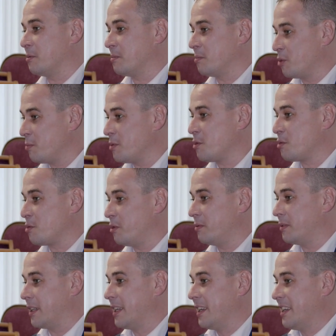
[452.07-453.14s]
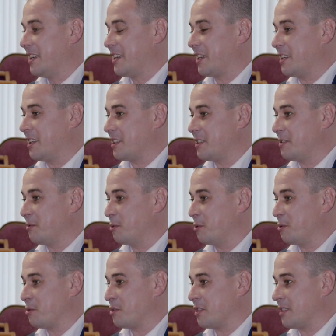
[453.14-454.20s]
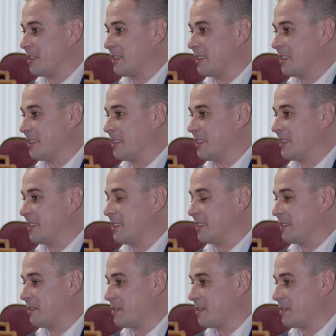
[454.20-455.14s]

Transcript: Но, безусловно, коллектив должен э,